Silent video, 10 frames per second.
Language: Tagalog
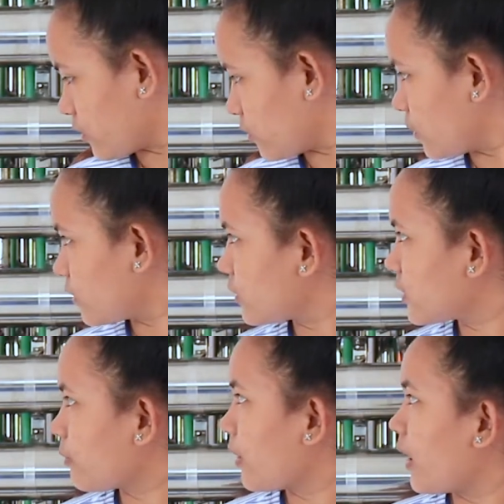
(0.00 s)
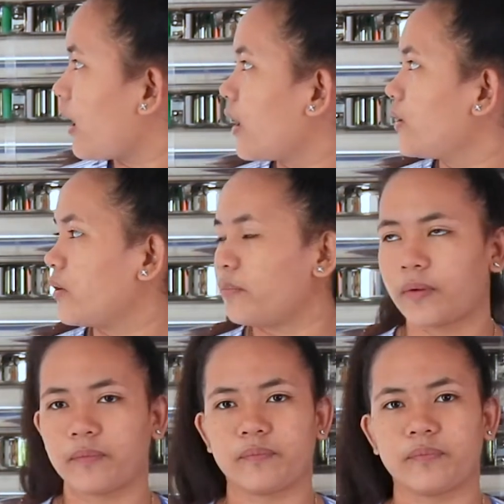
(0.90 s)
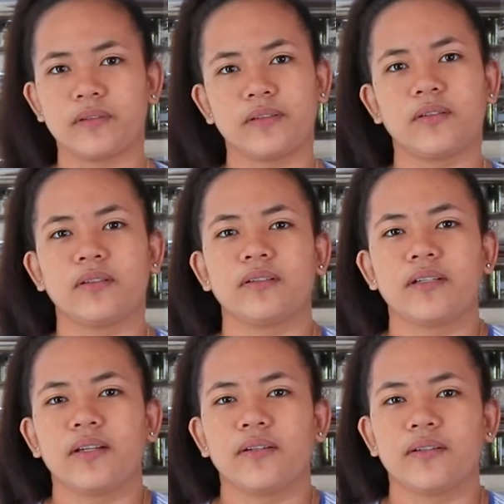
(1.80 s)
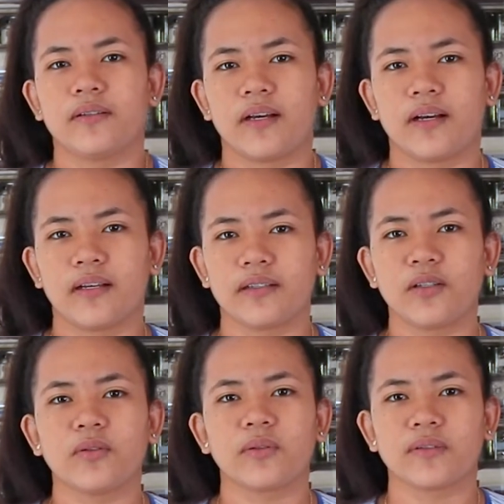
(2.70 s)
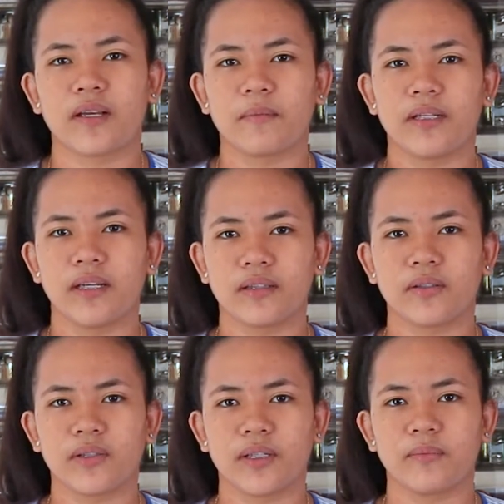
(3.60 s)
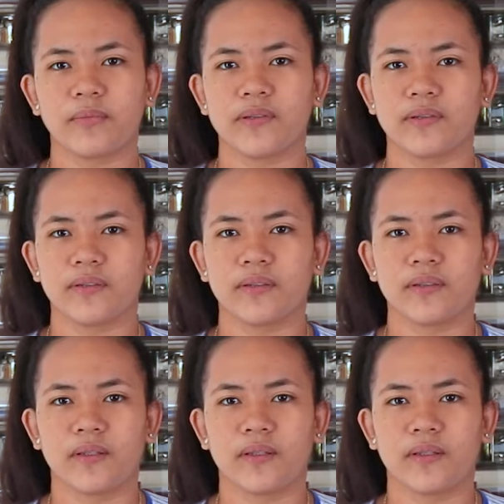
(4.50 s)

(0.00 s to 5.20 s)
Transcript: katulad dun sa mga RO pump, ganun, uh, tinuro sa amin lahat ni Emerson.